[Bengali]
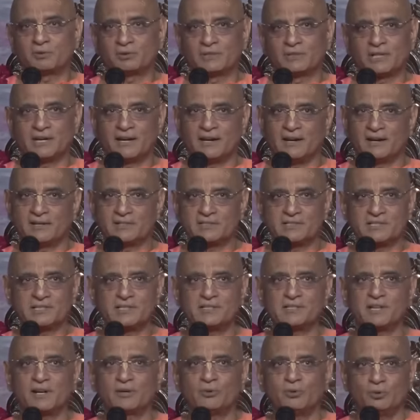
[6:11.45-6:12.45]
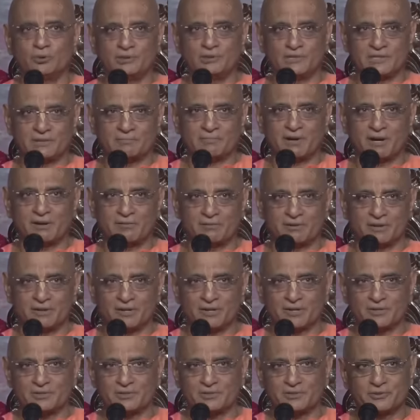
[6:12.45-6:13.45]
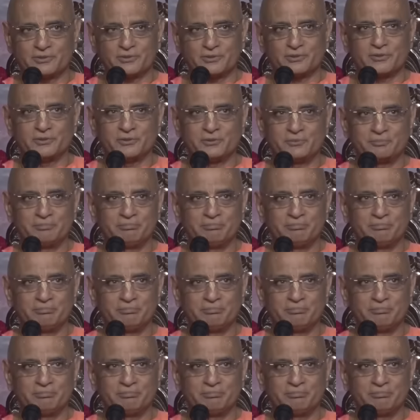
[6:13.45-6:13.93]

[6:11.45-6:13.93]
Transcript: কোথায় আছে তা খুঁজে পার করার জন্য